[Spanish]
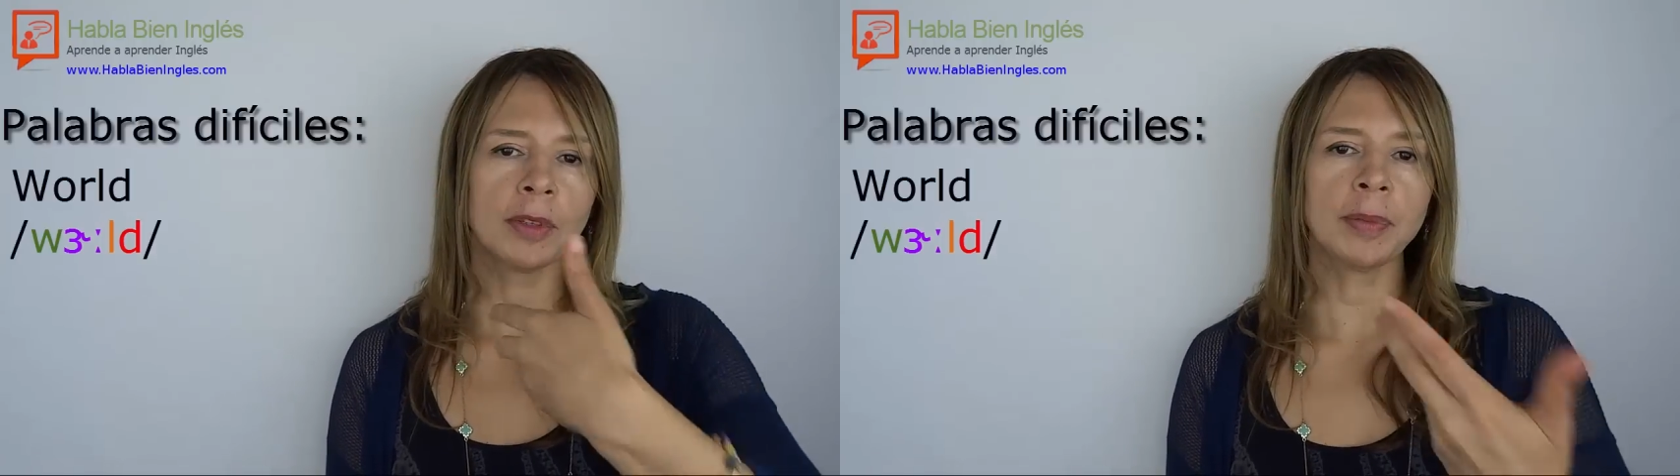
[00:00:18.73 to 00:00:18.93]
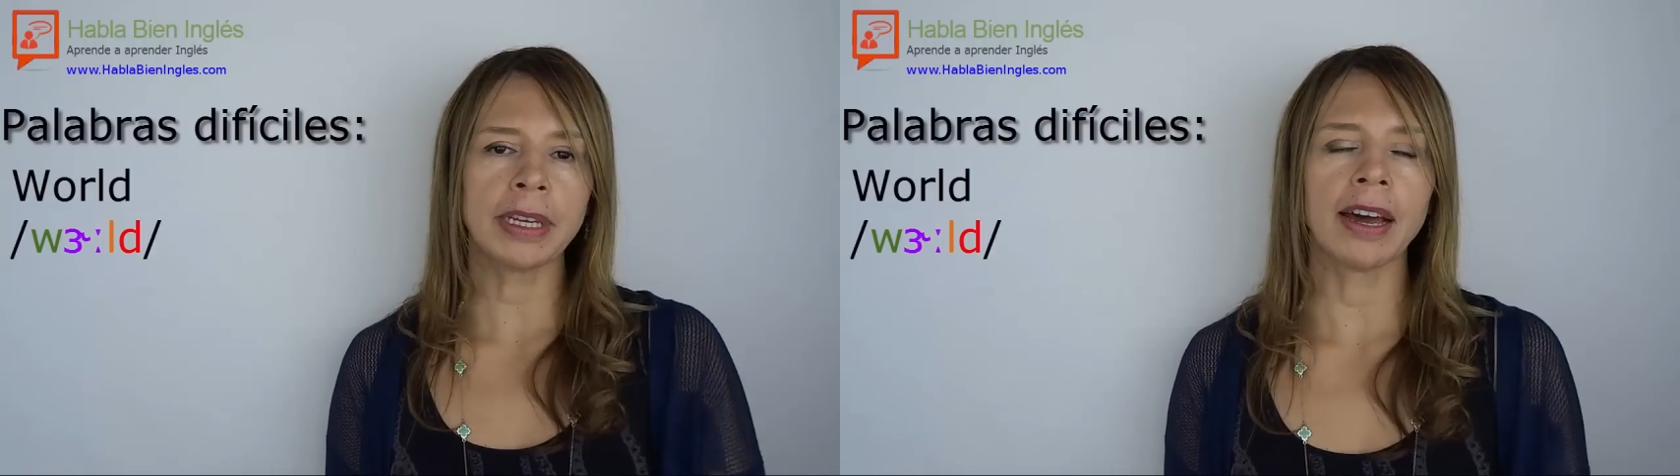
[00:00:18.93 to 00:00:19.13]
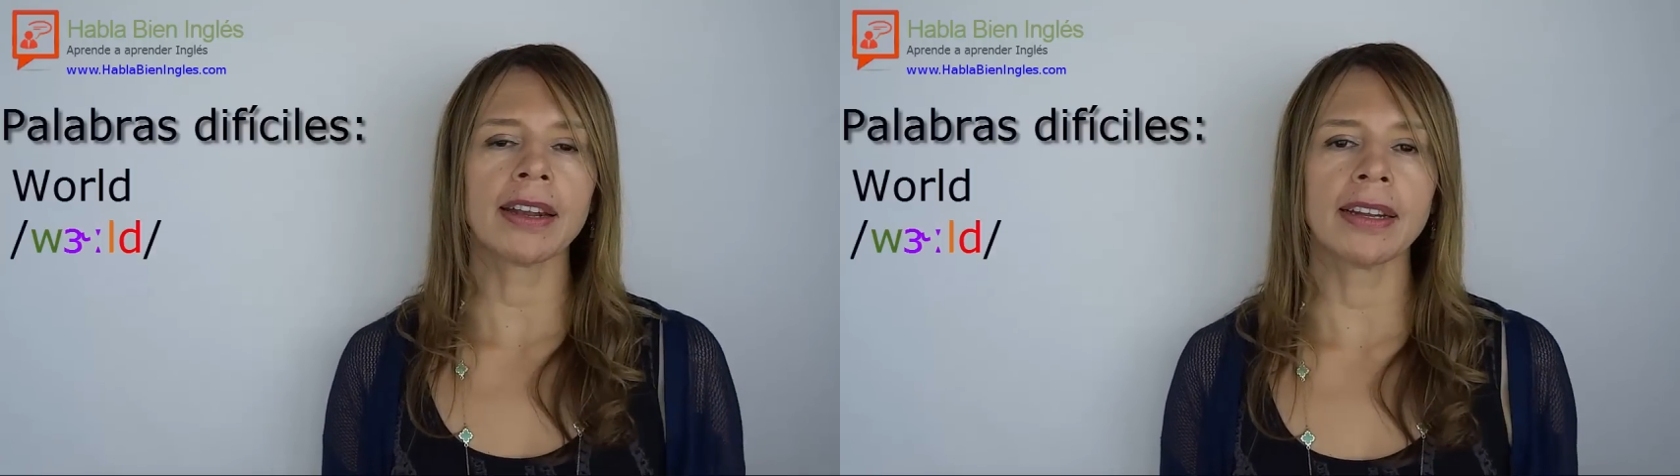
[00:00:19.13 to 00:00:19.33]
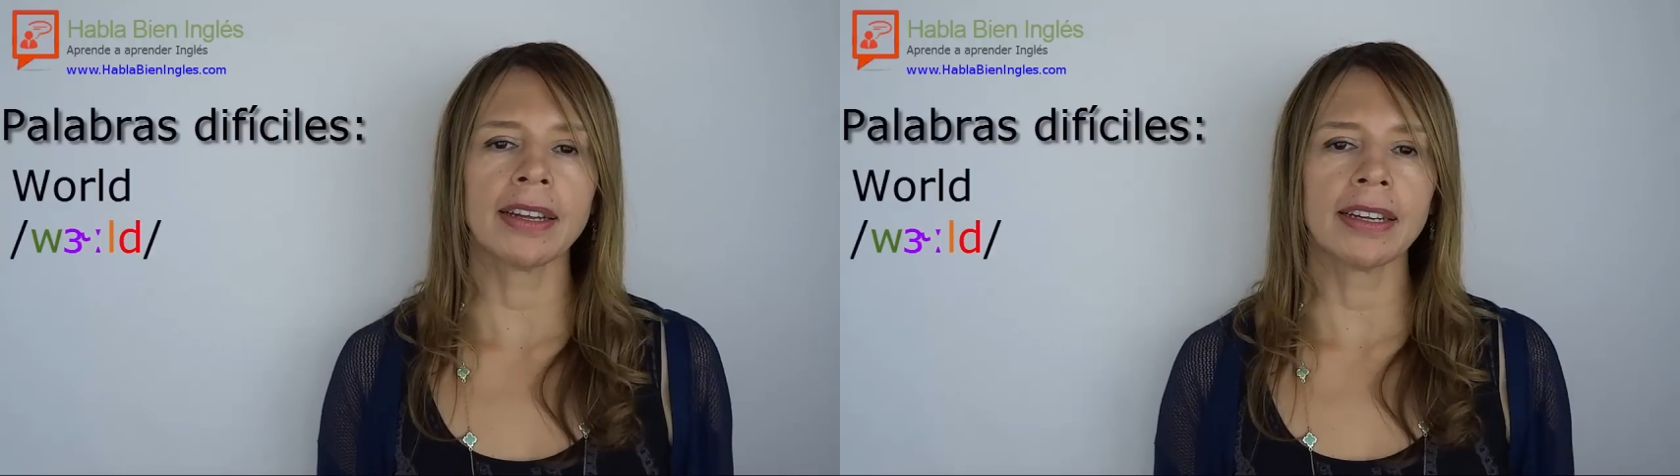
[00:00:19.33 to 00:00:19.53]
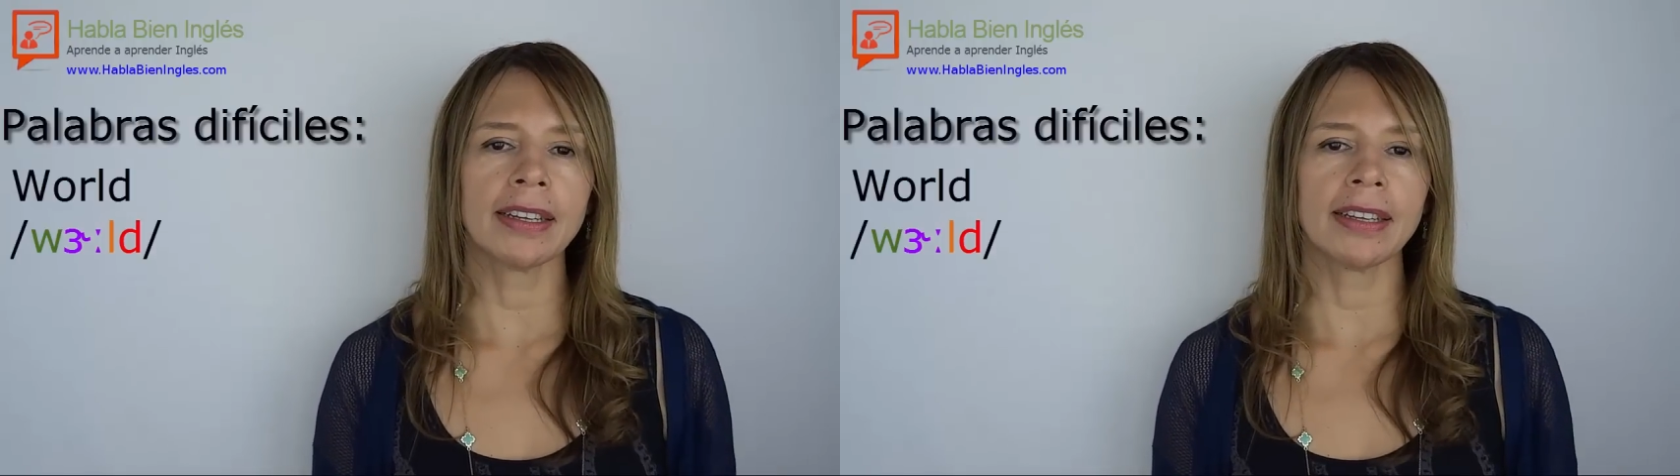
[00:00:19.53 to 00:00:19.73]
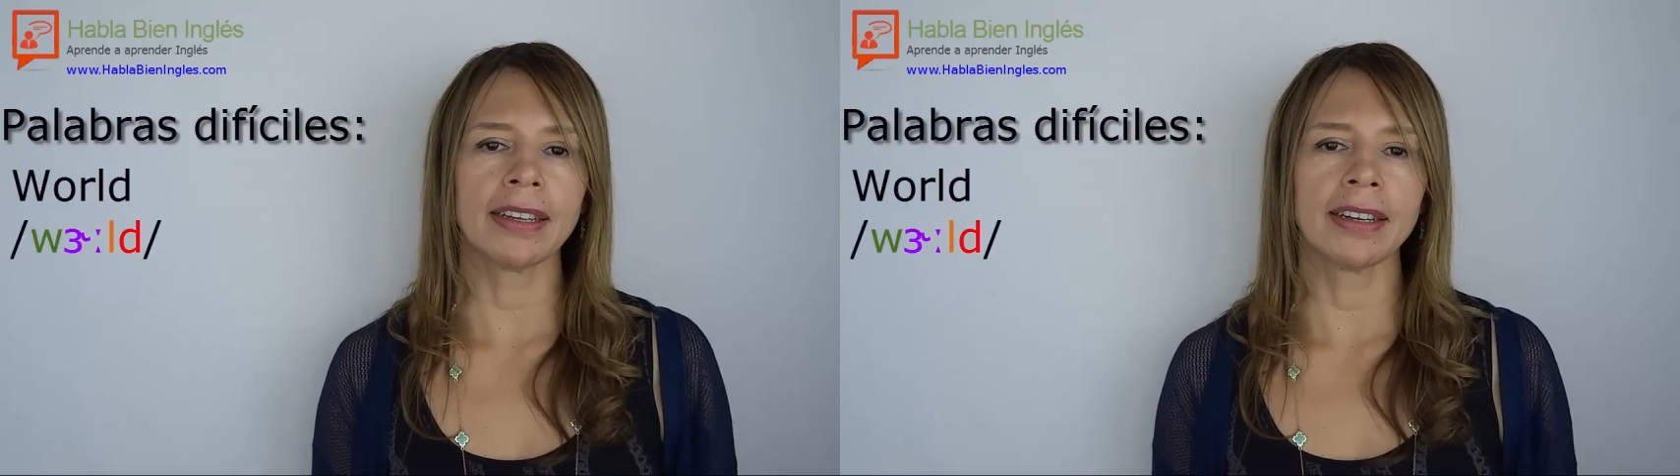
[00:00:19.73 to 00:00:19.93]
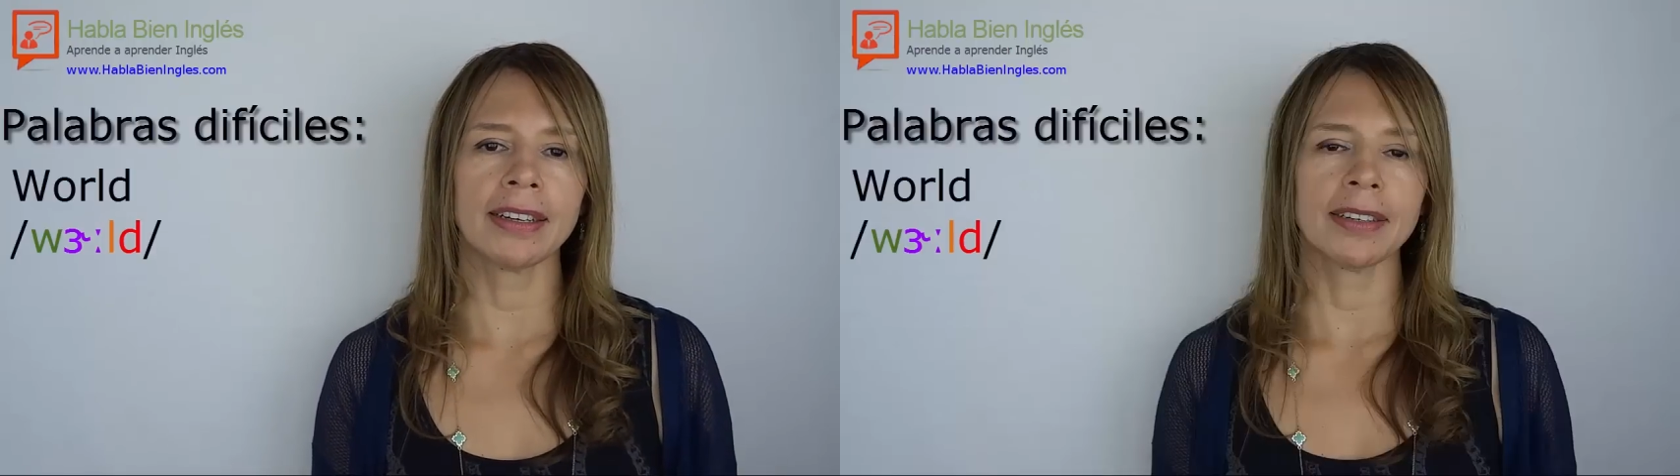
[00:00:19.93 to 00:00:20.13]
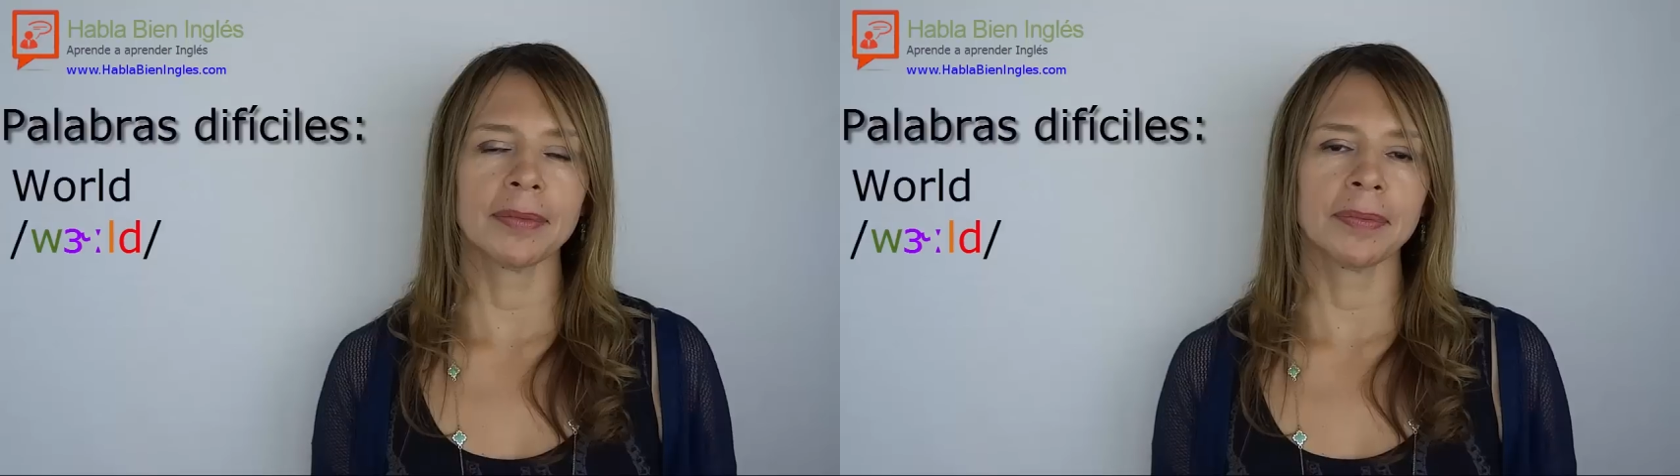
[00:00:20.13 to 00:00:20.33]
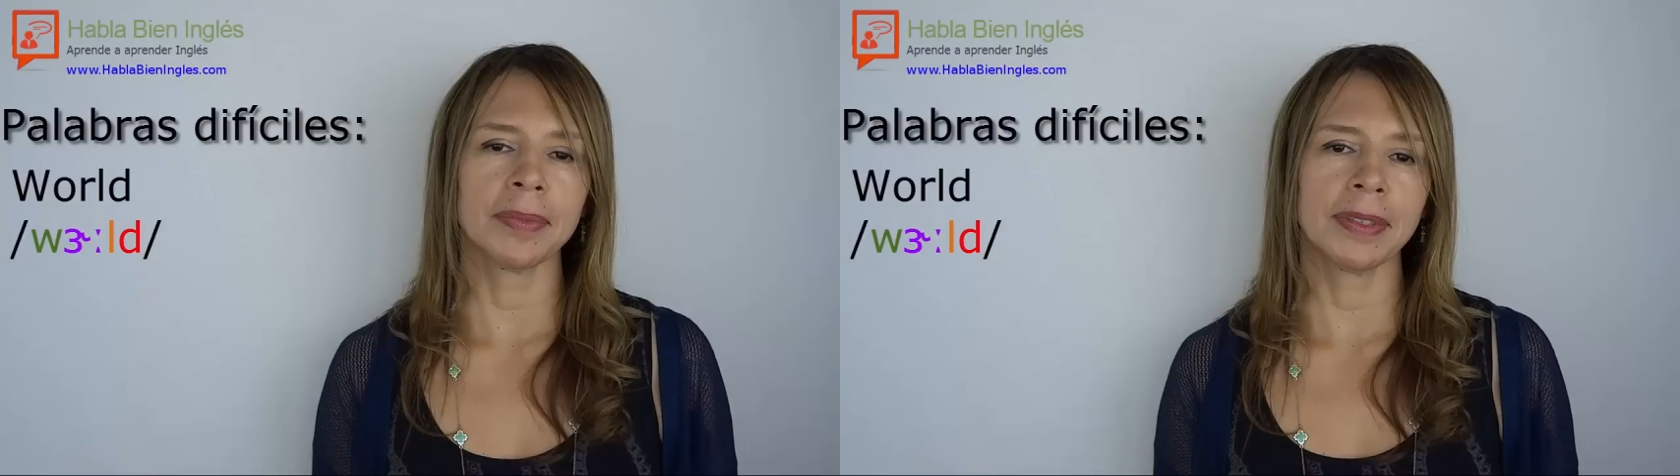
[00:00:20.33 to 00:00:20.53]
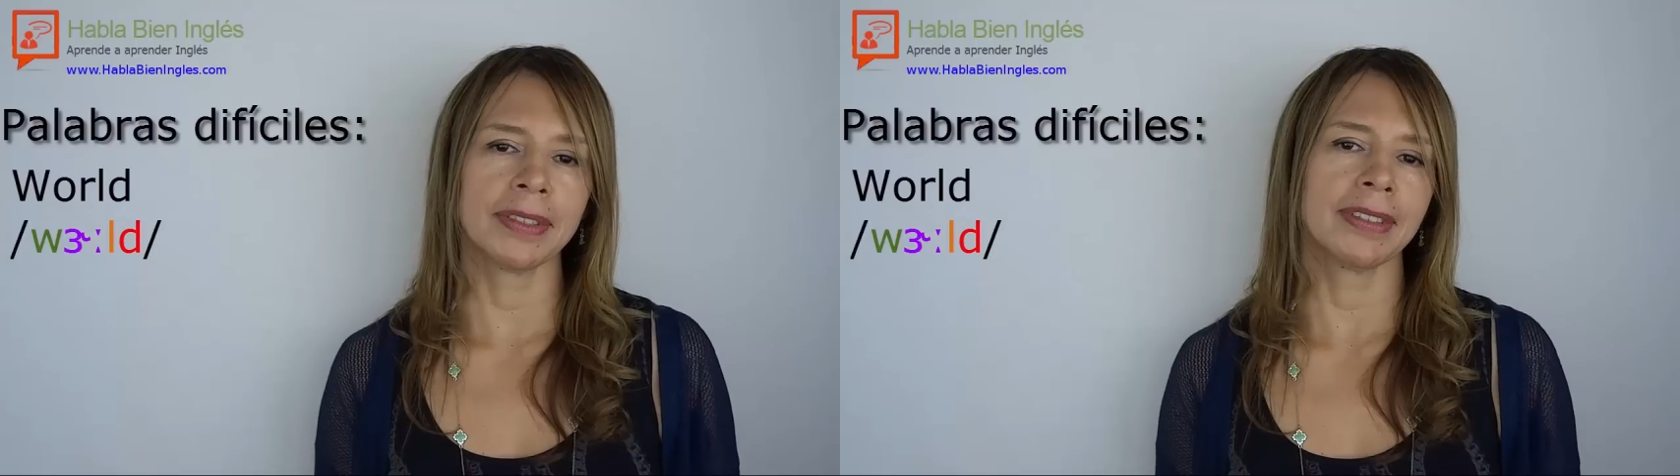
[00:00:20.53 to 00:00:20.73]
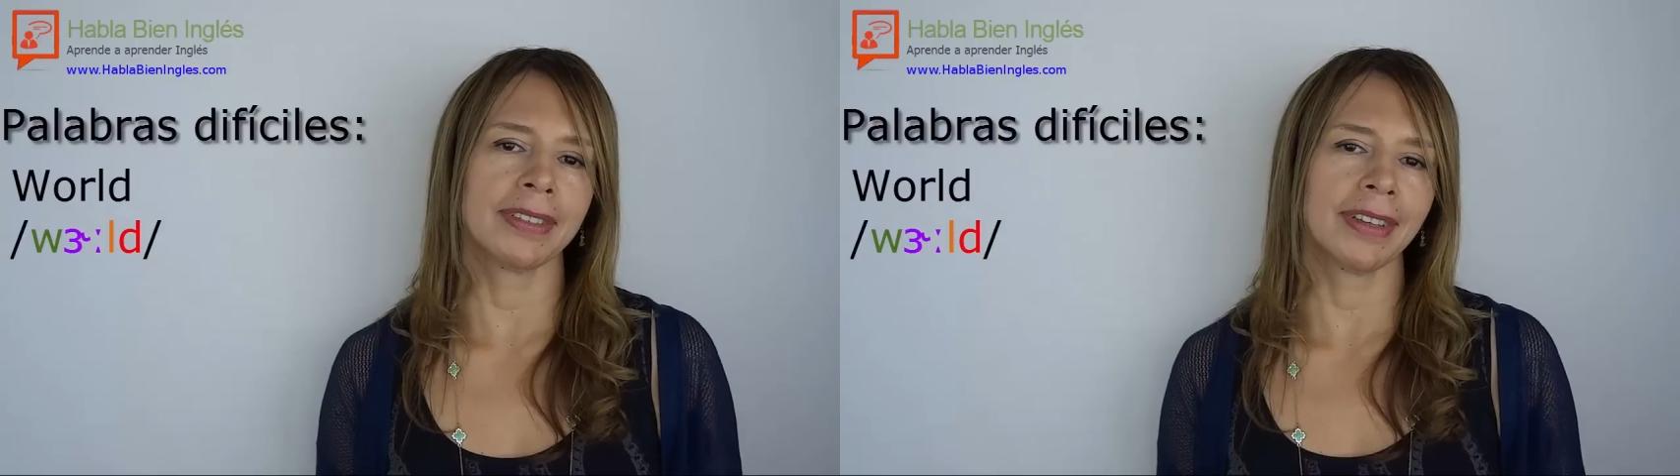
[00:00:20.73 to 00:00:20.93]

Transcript: explicarla, ah, pues,